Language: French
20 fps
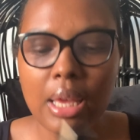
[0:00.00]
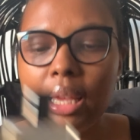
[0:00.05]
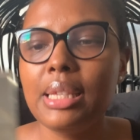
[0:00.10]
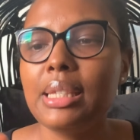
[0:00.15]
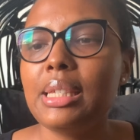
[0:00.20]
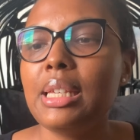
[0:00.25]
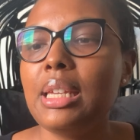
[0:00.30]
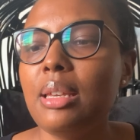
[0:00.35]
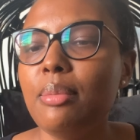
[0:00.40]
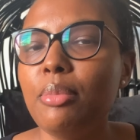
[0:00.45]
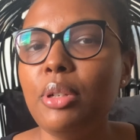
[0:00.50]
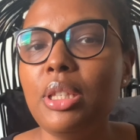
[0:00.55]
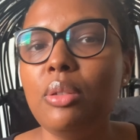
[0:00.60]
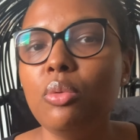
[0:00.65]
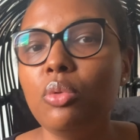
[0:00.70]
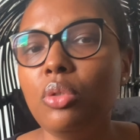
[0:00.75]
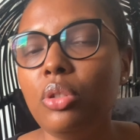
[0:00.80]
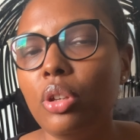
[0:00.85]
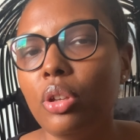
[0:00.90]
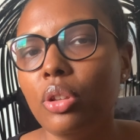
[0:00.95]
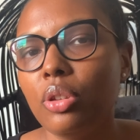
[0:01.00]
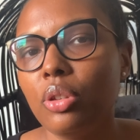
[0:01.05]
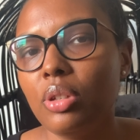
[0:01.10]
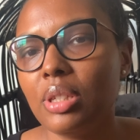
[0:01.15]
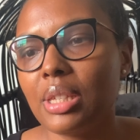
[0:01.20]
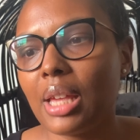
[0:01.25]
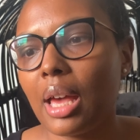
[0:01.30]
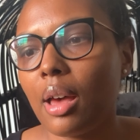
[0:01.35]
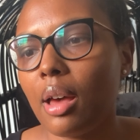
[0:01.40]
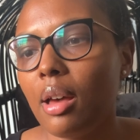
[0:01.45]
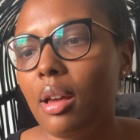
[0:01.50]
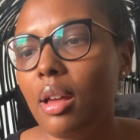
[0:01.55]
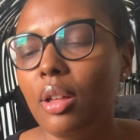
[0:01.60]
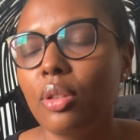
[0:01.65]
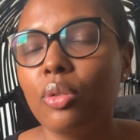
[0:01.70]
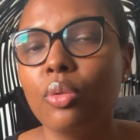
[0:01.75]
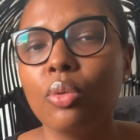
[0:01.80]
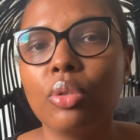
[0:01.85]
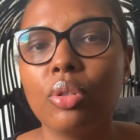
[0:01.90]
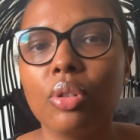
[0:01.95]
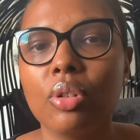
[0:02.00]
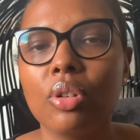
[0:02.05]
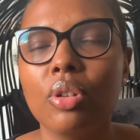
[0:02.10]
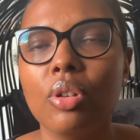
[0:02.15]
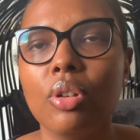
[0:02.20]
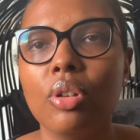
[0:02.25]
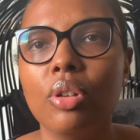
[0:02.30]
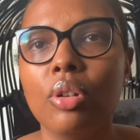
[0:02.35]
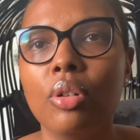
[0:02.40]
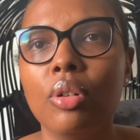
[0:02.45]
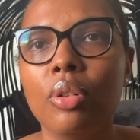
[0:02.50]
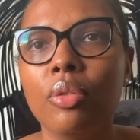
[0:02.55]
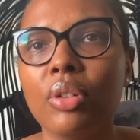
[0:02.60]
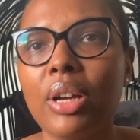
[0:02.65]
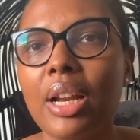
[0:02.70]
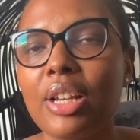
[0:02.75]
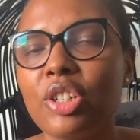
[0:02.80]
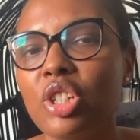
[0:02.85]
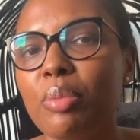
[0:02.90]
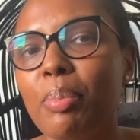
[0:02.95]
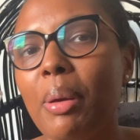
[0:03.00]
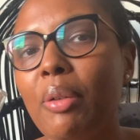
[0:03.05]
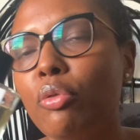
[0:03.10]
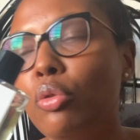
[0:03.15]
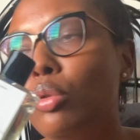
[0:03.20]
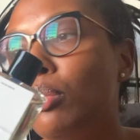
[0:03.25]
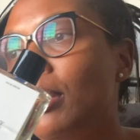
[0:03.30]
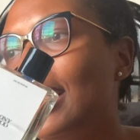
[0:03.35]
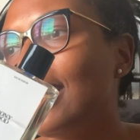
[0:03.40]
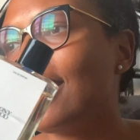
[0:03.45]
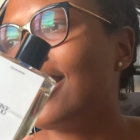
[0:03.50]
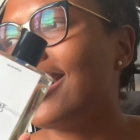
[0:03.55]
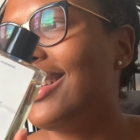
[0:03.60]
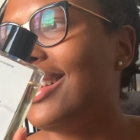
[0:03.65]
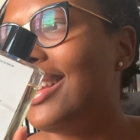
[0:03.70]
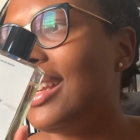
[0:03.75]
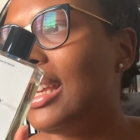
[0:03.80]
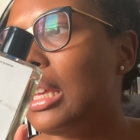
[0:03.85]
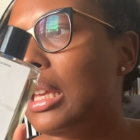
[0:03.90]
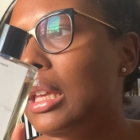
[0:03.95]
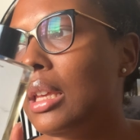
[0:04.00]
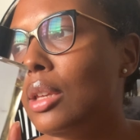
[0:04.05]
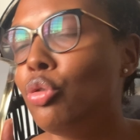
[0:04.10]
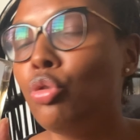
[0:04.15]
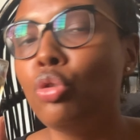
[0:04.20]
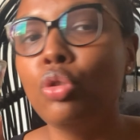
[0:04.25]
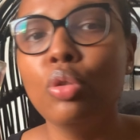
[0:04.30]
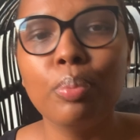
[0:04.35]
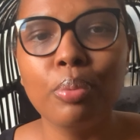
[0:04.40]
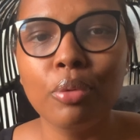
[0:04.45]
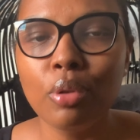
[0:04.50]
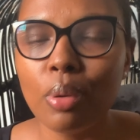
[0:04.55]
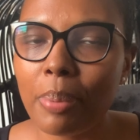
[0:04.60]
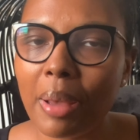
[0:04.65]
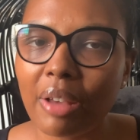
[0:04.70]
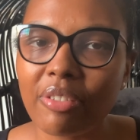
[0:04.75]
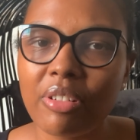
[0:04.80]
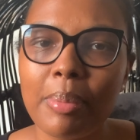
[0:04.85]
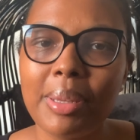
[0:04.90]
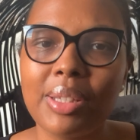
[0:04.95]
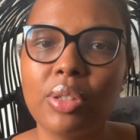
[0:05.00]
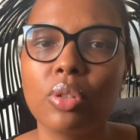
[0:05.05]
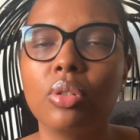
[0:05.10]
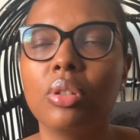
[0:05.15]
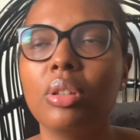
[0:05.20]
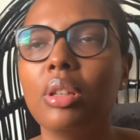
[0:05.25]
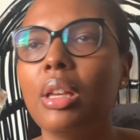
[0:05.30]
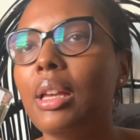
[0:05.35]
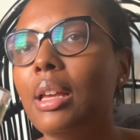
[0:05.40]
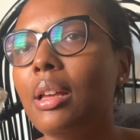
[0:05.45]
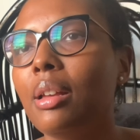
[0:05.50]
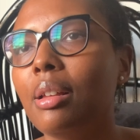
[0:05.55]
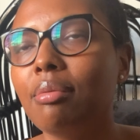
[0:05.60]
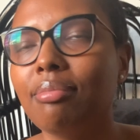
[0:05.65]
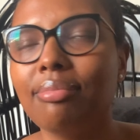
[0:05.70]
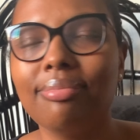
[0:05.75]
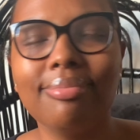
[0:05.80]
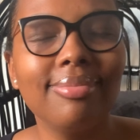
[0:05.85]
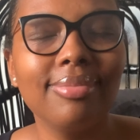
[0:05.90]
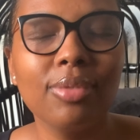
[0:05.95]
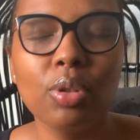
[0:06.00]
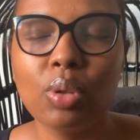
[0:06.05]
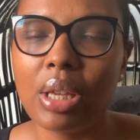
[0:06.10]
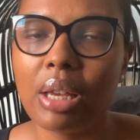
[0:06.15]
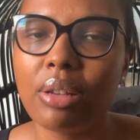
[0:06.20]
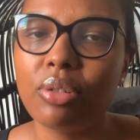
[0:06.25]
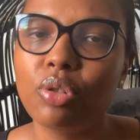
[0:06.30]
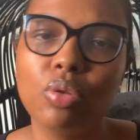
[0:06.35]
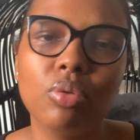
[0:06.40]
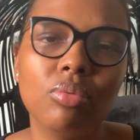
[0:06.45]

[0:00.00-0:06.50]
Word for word: C'est Ebony Wood de Zara. Donc euh, voilà, j'ai pas voulu mettre des dupes de parfum parce que tout ça,